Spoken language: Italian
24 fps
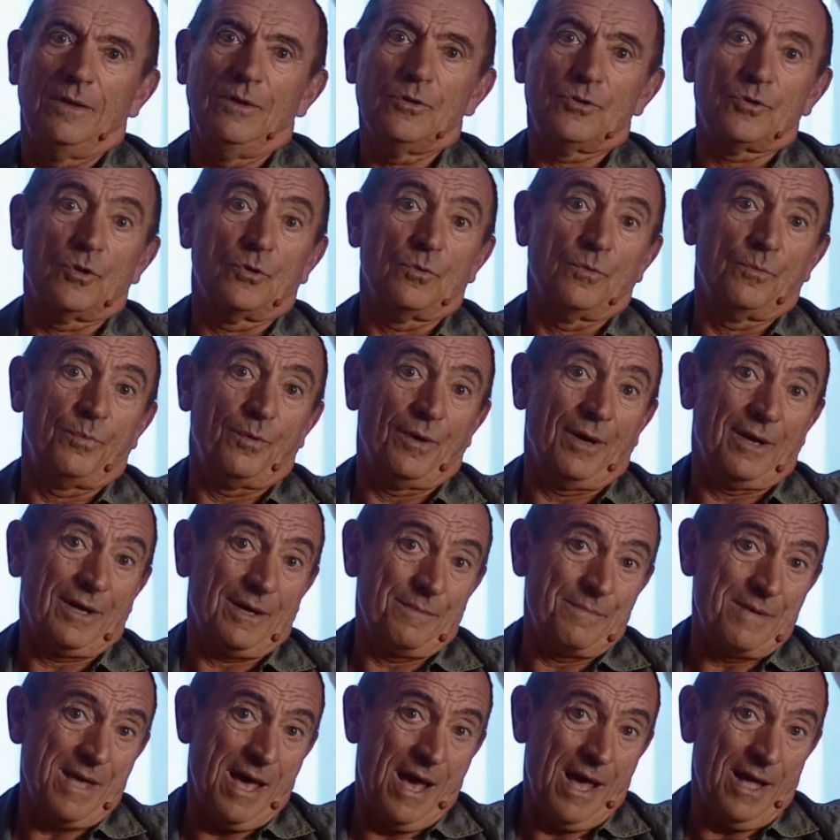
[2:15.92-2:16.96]
Io sono un po'
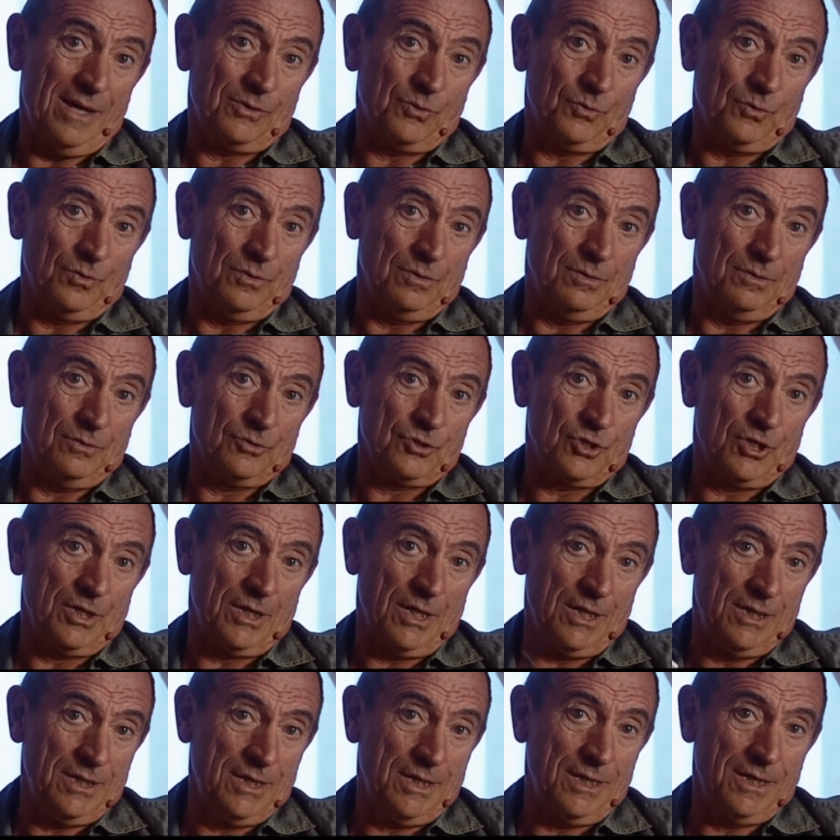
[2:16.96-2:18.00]
arrabbiato,
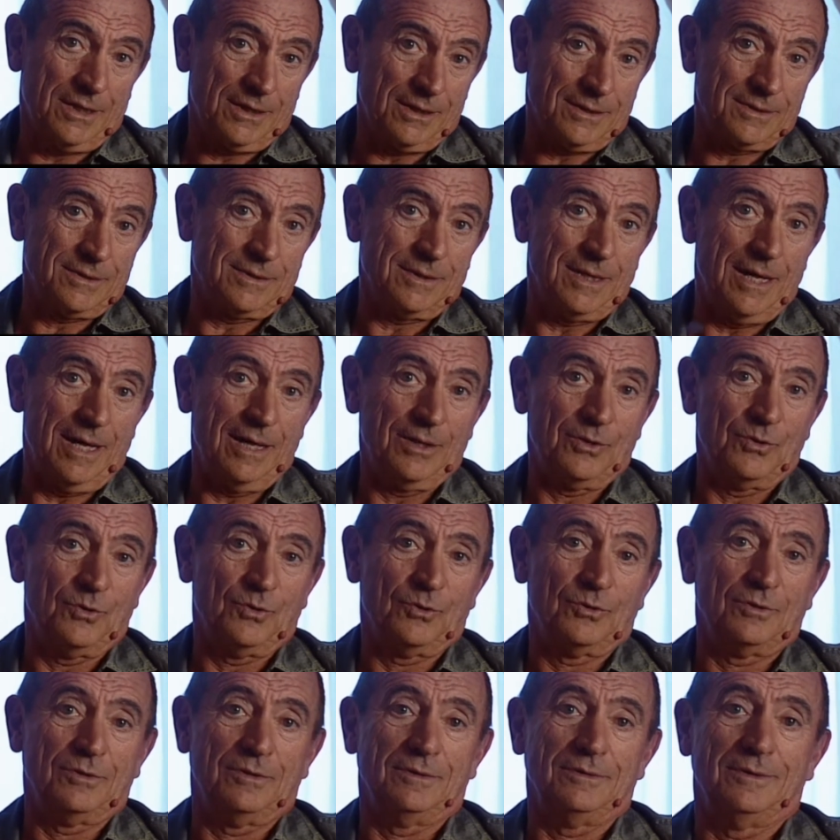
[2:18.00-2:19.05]
oserei dire incazzato
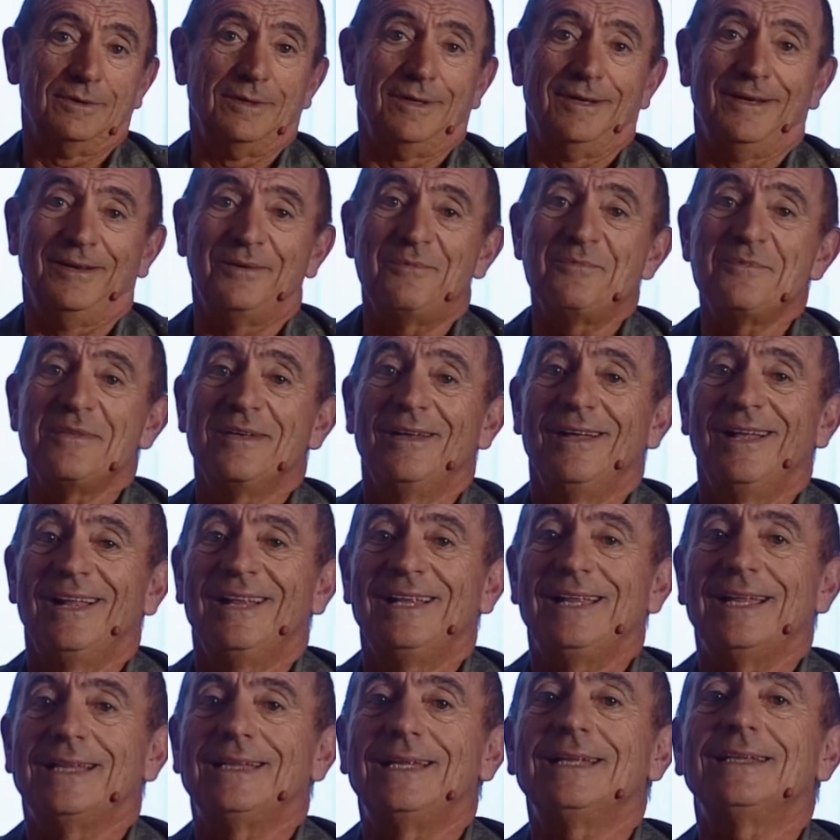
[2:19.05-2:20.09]
con eh,
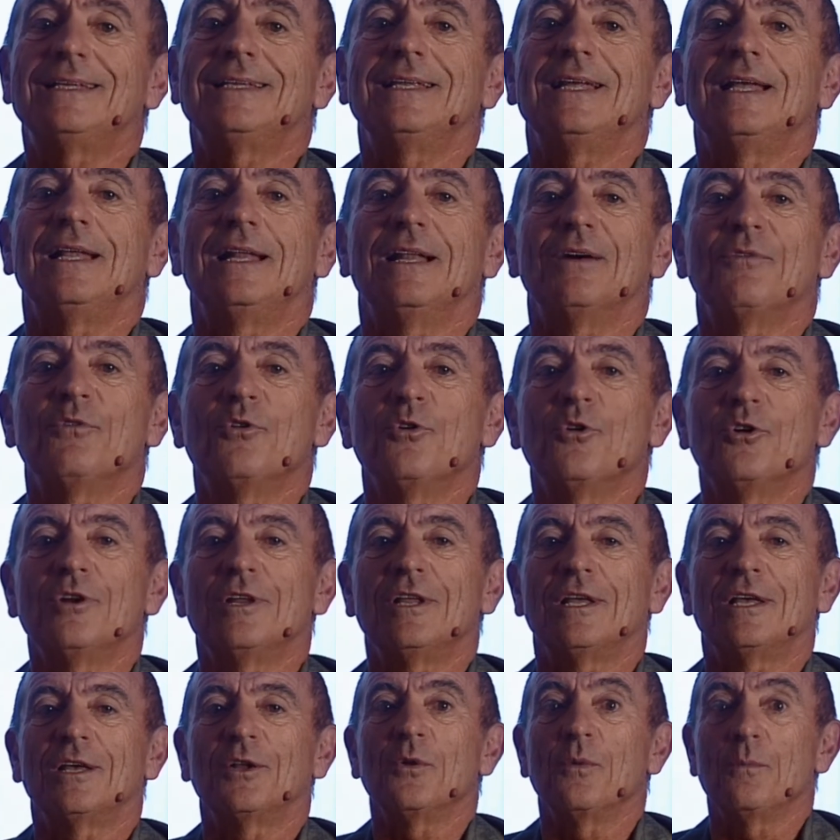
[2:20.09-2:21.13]
gli addetti ai
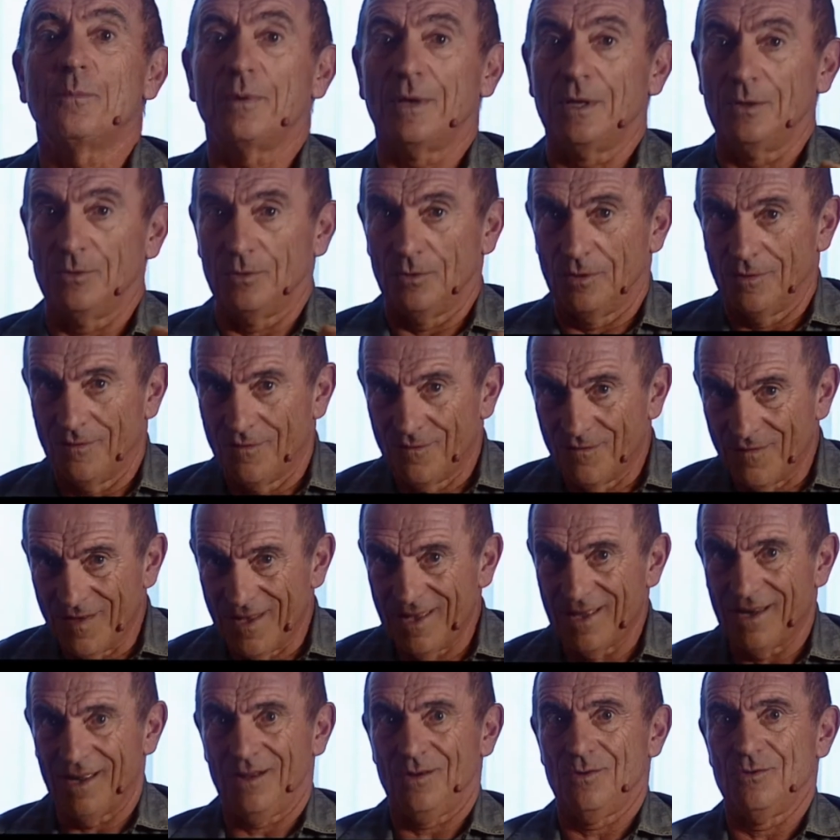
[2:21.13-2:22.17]
lavori che non prendono in
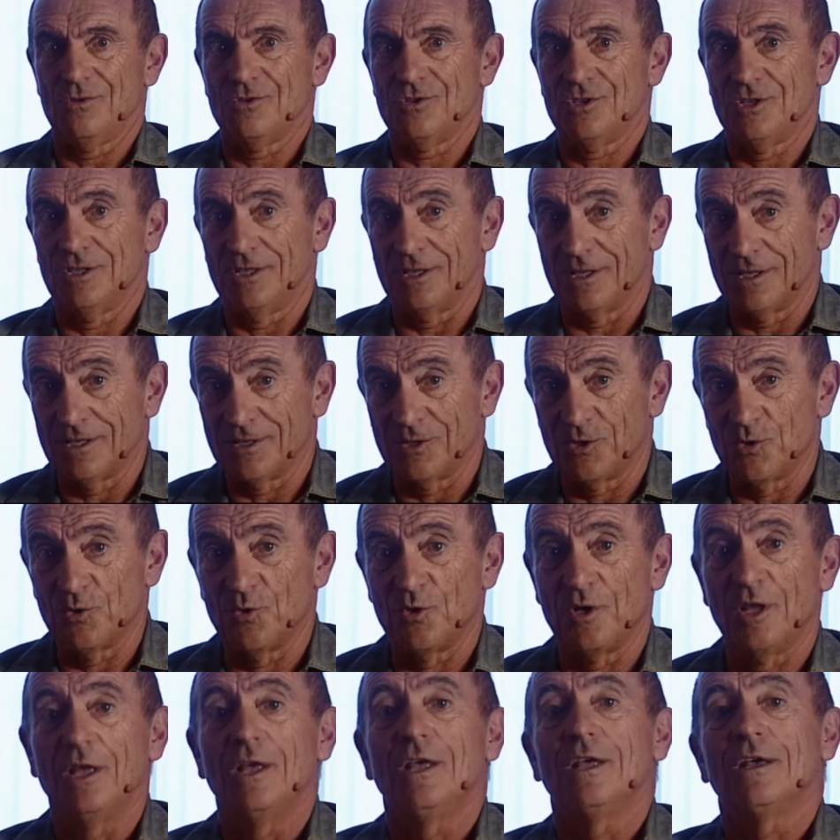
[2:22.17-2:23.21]
vera
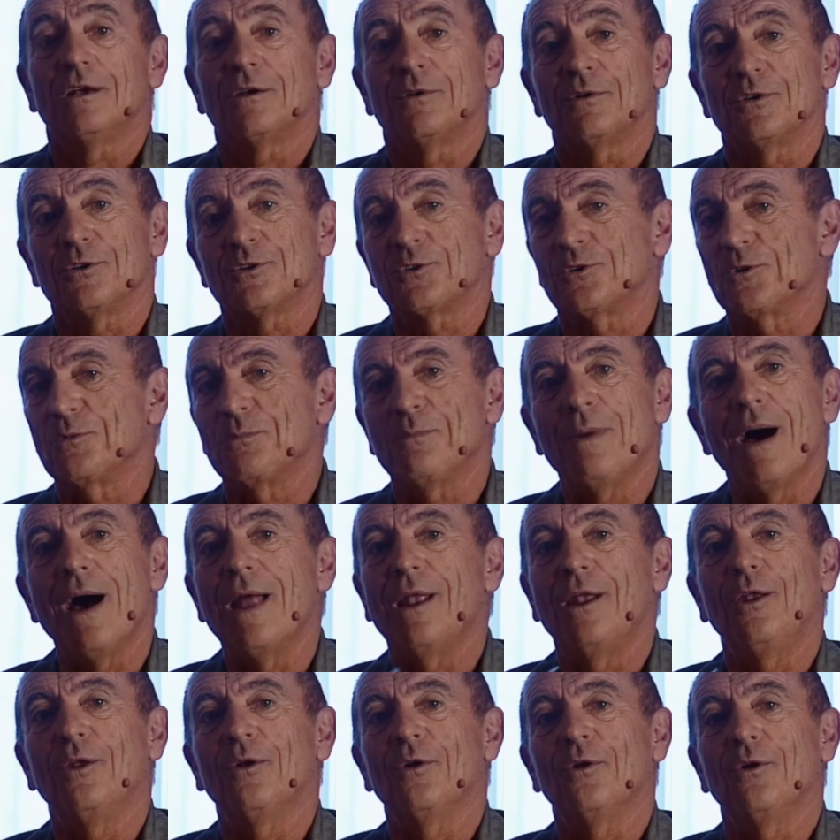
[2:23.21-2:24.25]
considerazione questo
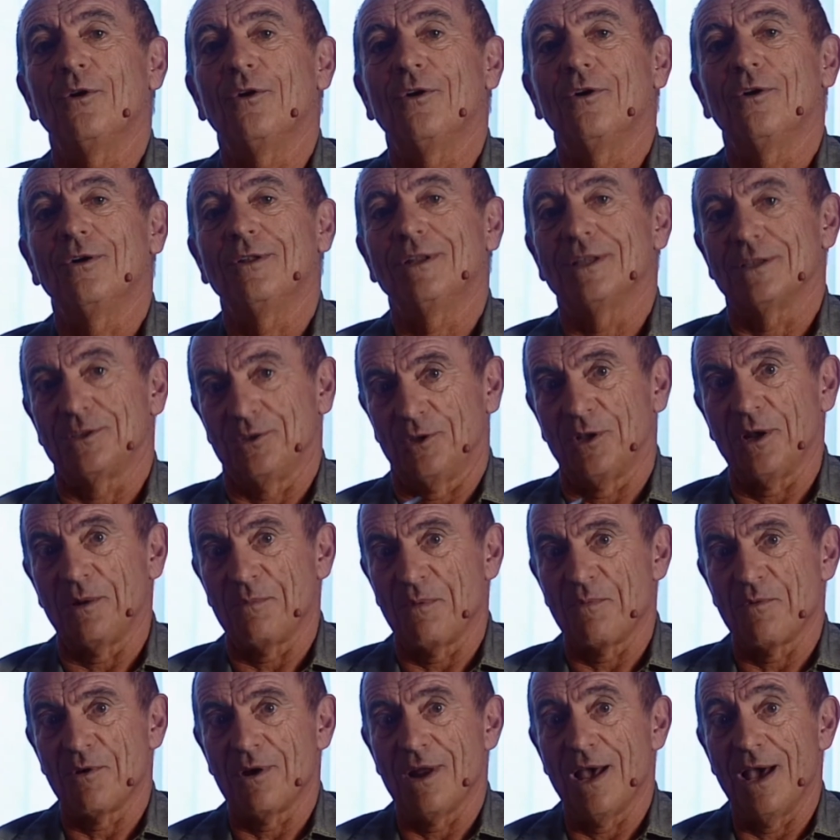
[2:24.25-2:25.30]
ballo nazionale
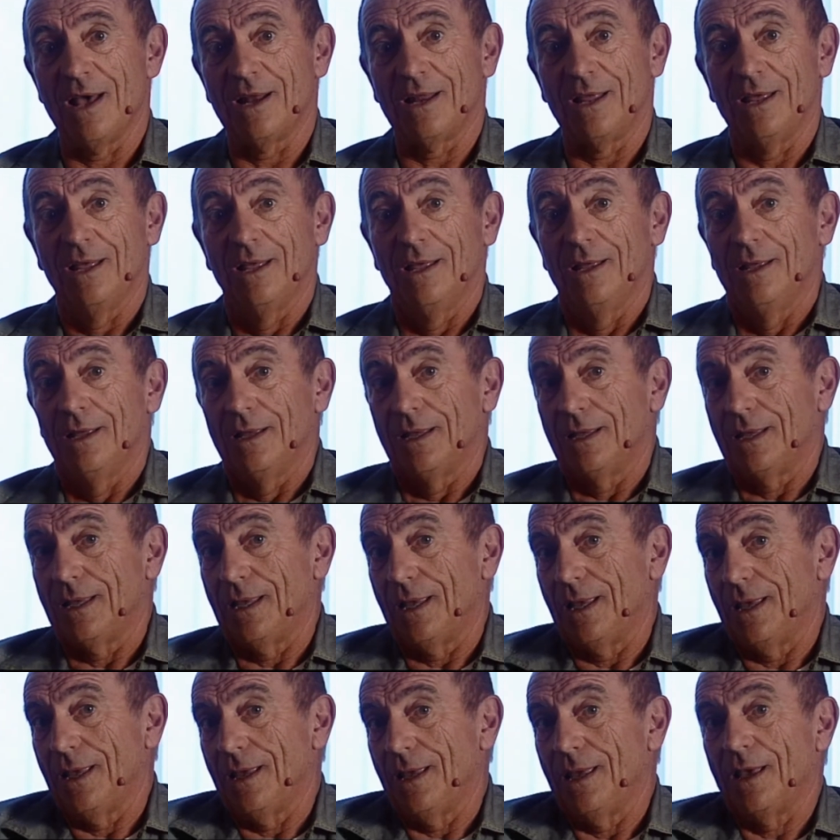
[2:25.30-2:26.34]
popolare
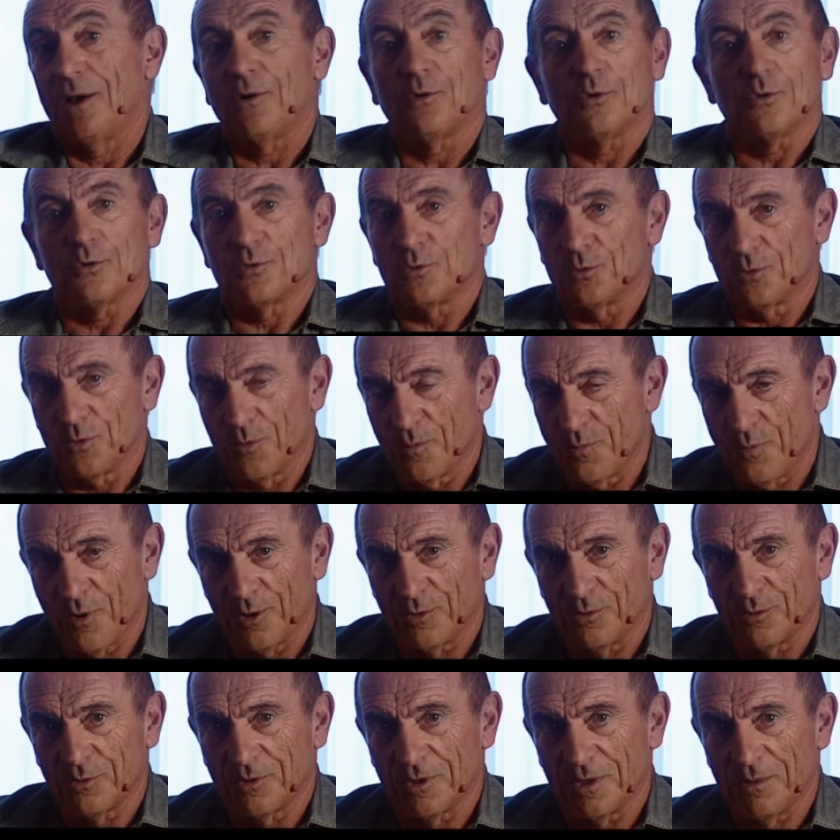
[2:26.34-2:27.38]
che è conosciuto un po'
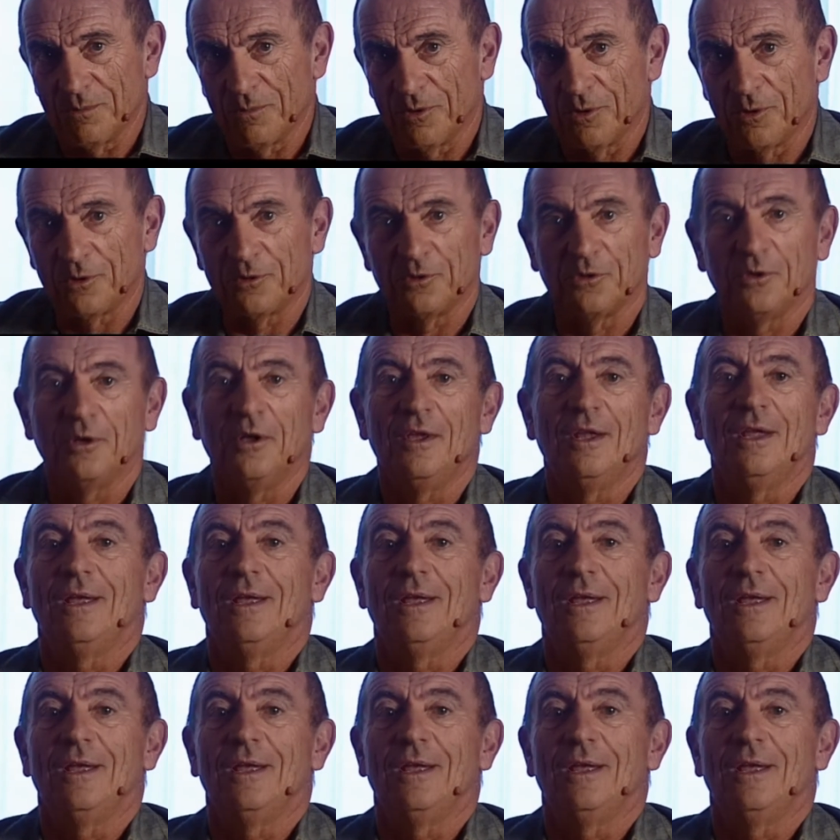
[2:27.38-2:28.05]
in tutto il mondo.